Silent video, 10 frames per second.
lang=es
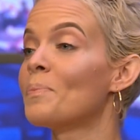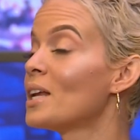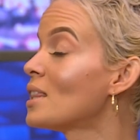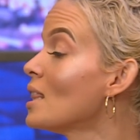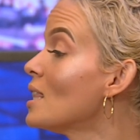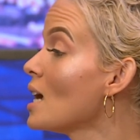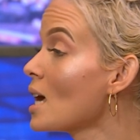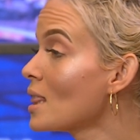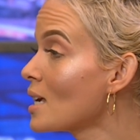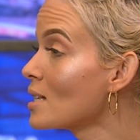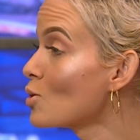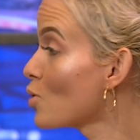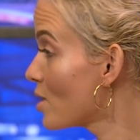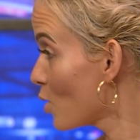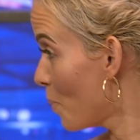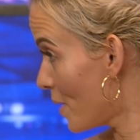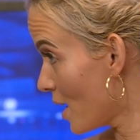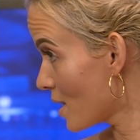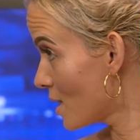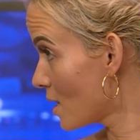pretendientes, no han sido
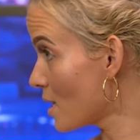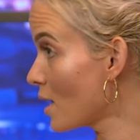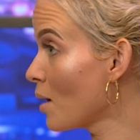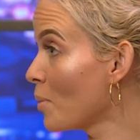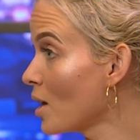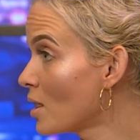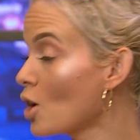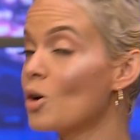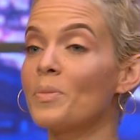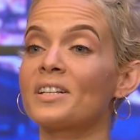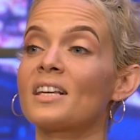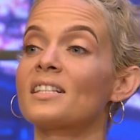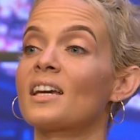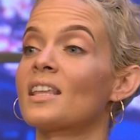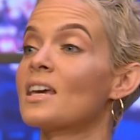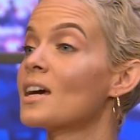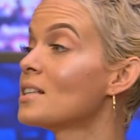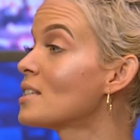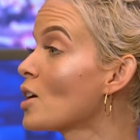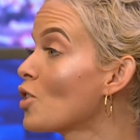parejas enamorados. Hay hombres que se quedan
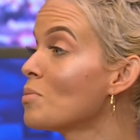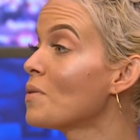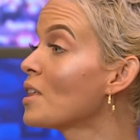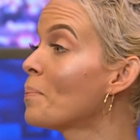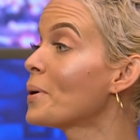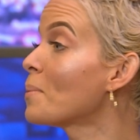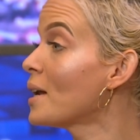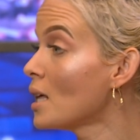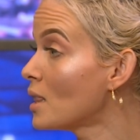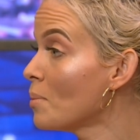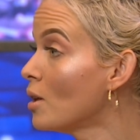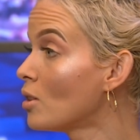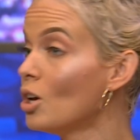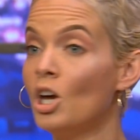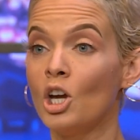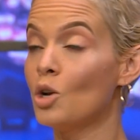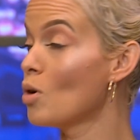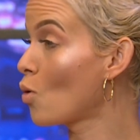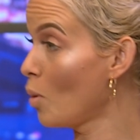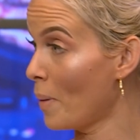enganchados de mi vida permanentemente y
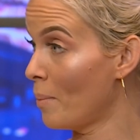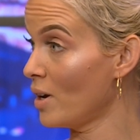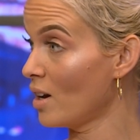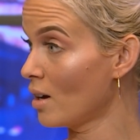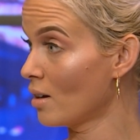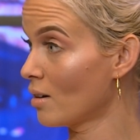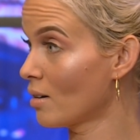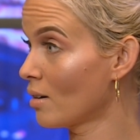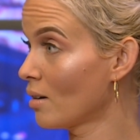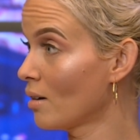no es culpa mía. ¿Cuál ha sido